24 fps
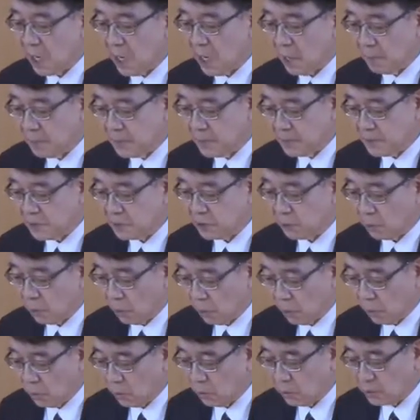玷污
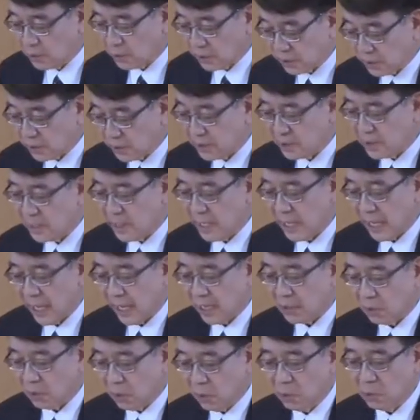了。
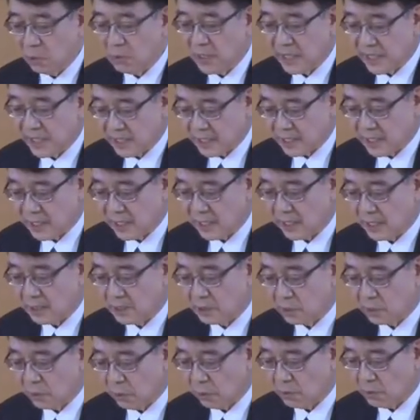呃，始祖
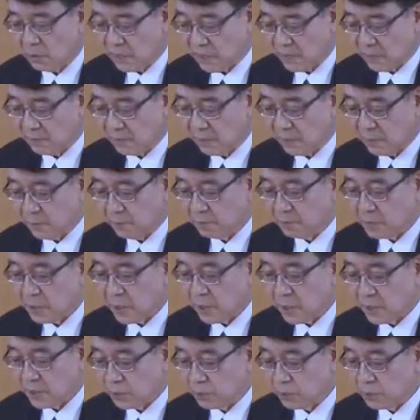即为
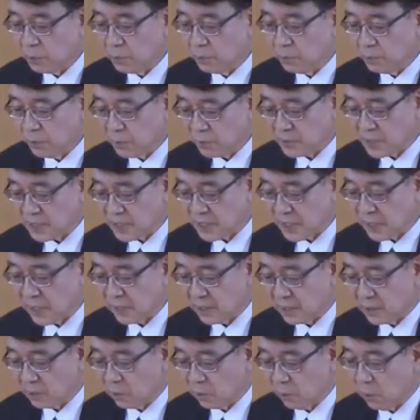全人
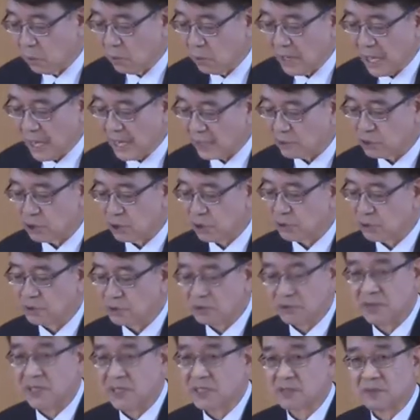类的根
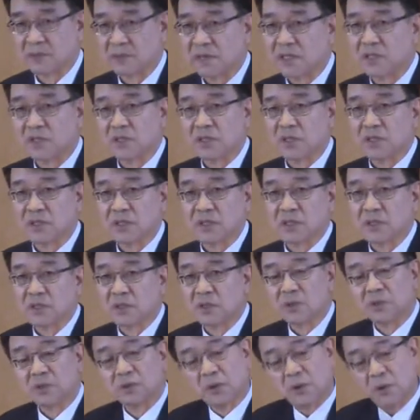源。代
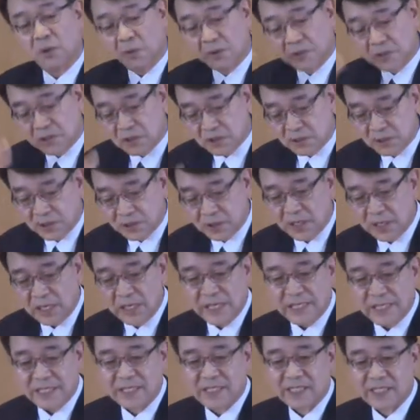表或是
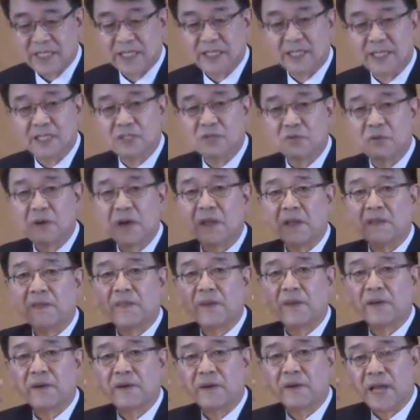头，
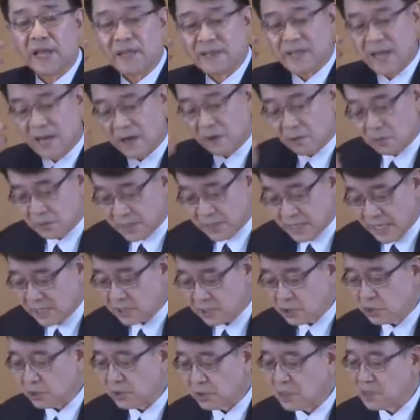此罪
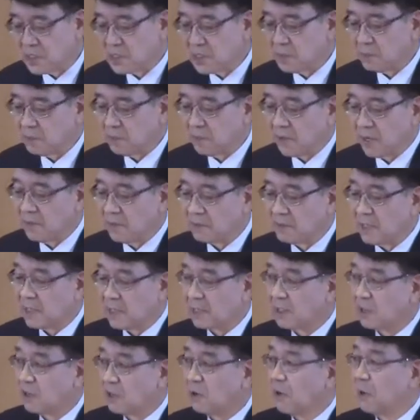孽就
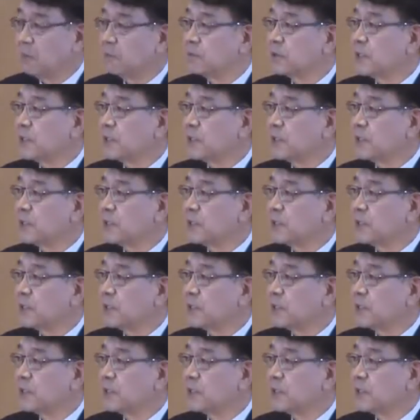归